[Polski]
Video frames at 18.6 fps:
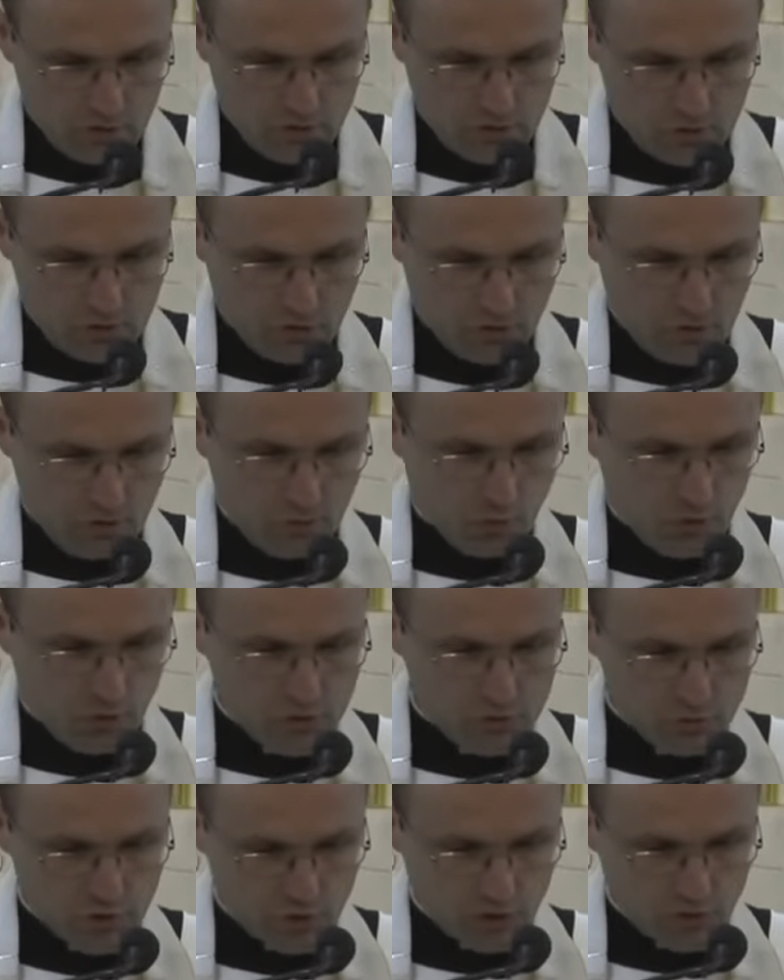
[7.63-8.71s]
że ta bojaźń
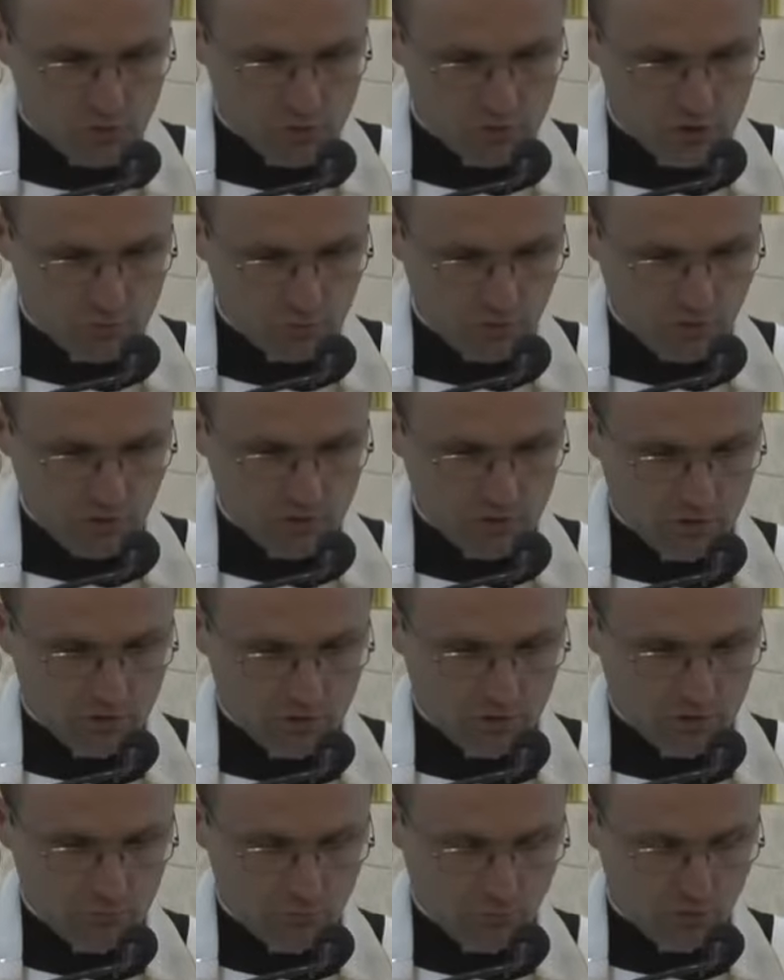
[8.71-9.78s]
przede wszystkim
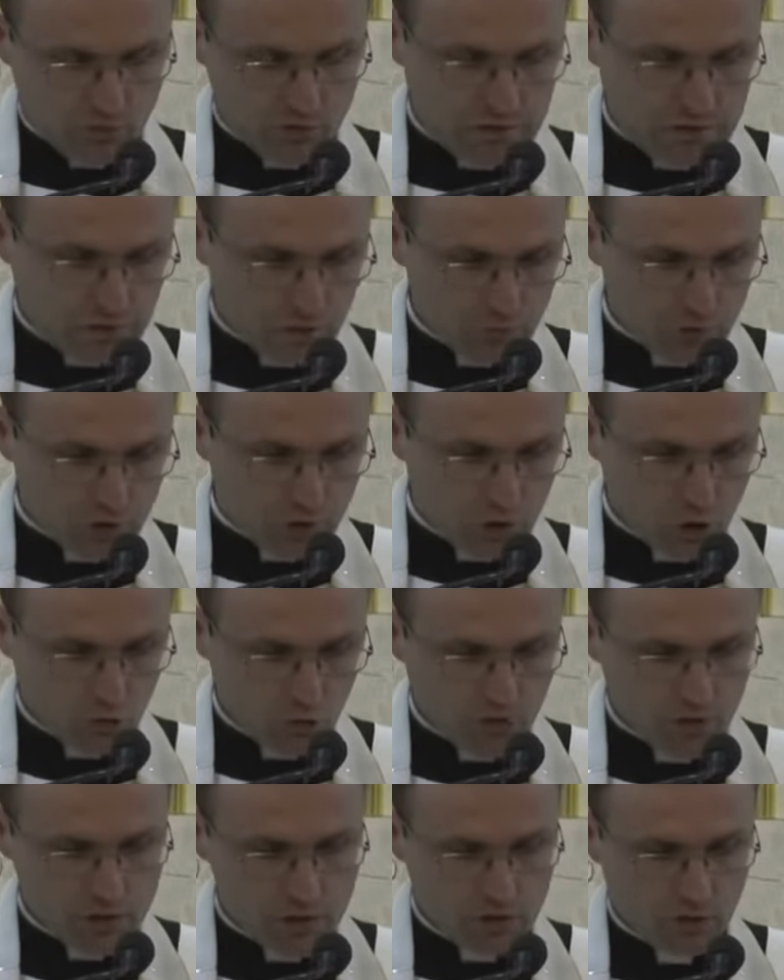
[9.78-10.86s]
powinna nami
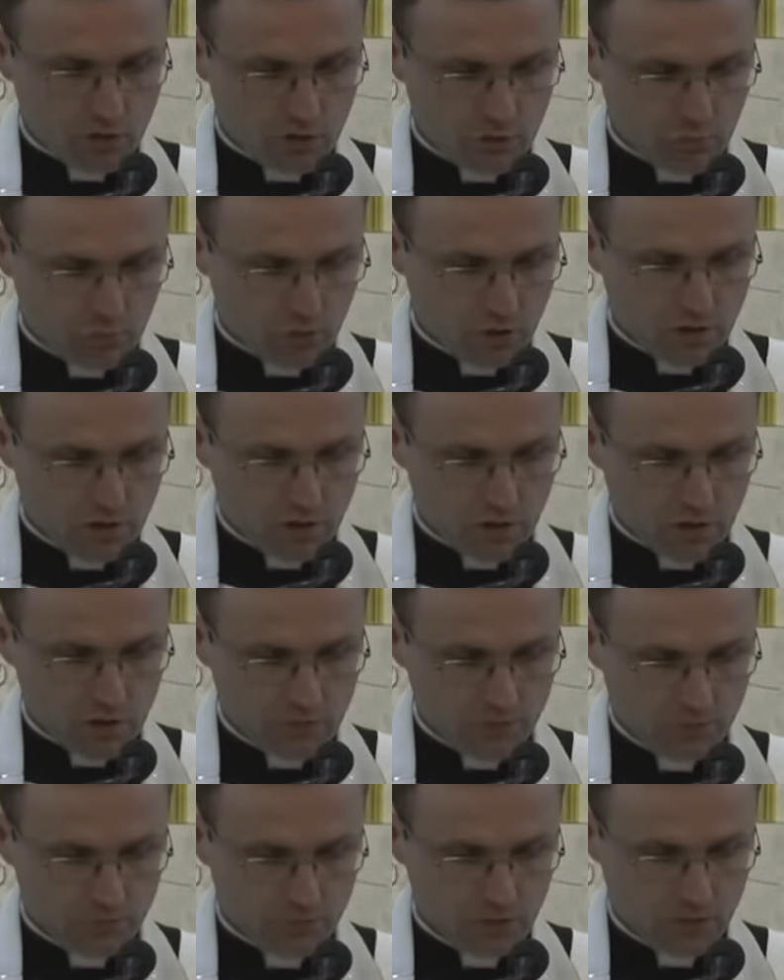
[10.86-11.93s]
kierować, a ona polega
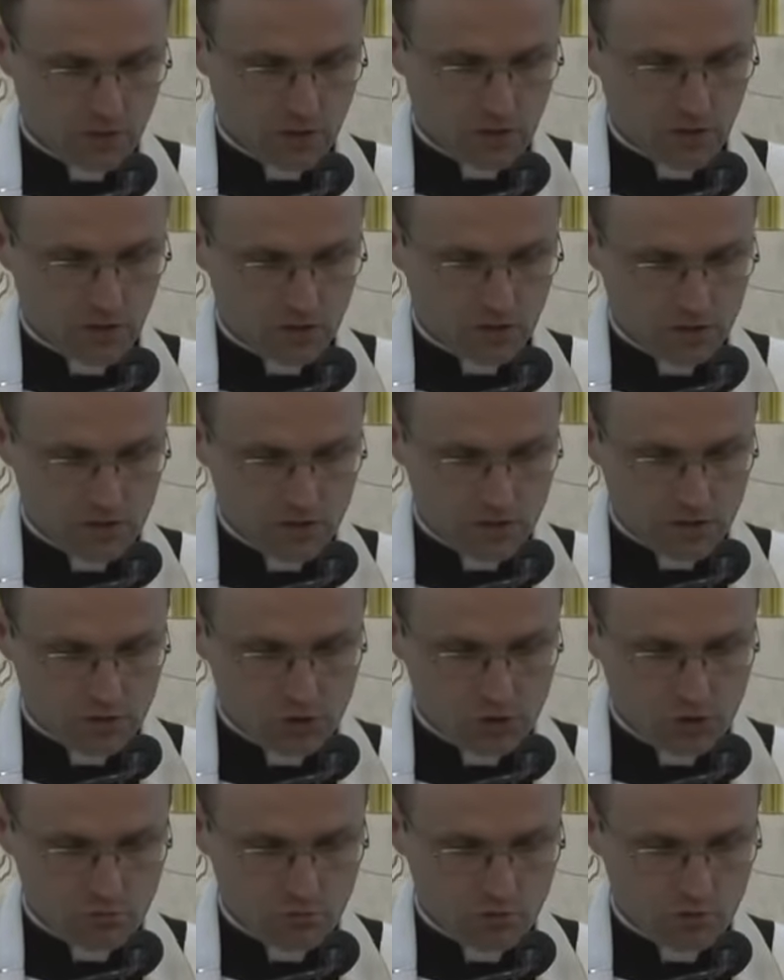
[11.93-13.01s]
na
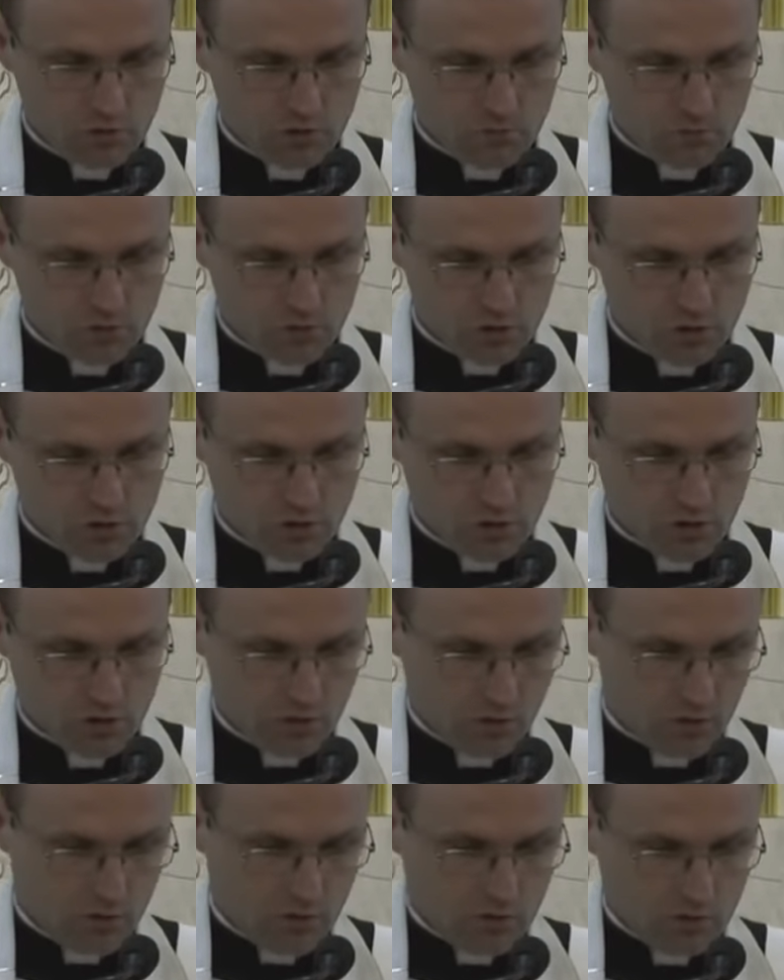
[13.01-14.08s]
niczym innym niż
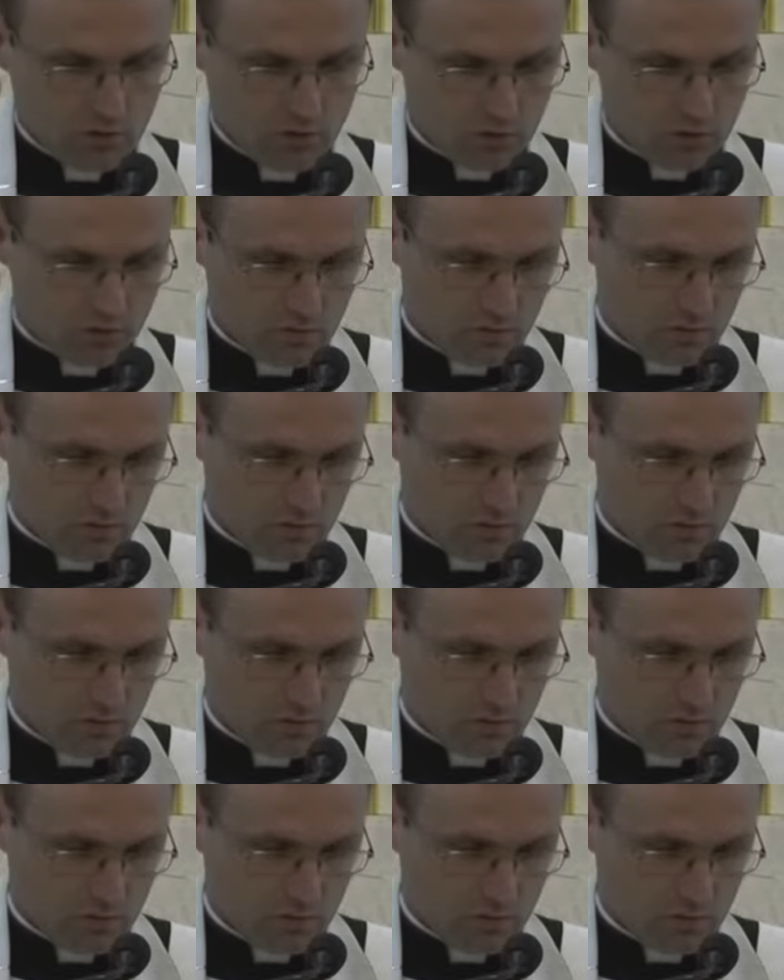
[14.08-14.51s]
e,